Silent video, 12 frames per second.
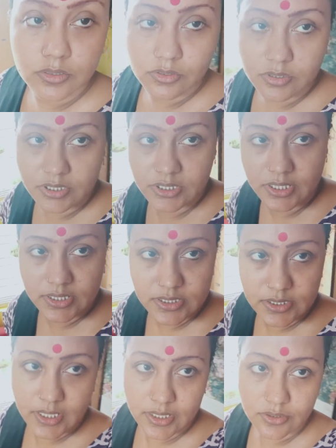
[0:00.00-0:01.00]
তো ঠিক আছে
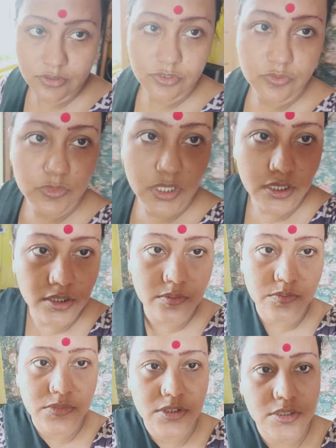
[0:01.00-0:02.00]
দেখো তোমরা
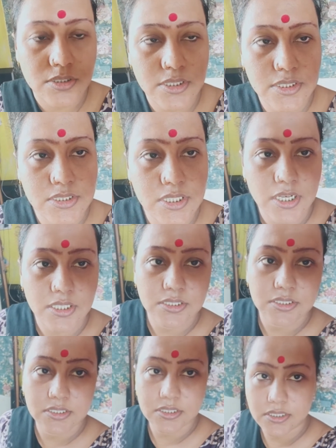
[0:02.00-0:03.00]
আমি আজকে
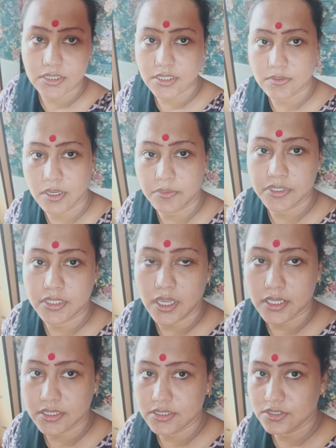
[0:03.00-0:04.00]
সারাদিন কীভাবে
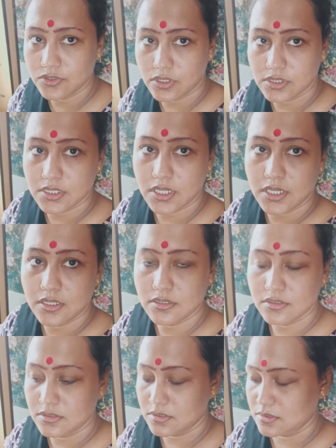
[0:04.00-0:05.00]
থাকি জল ছাড়া
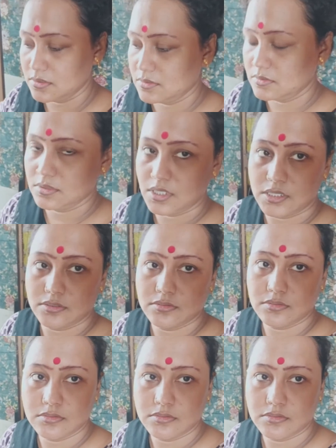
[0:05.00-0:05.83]
দেখো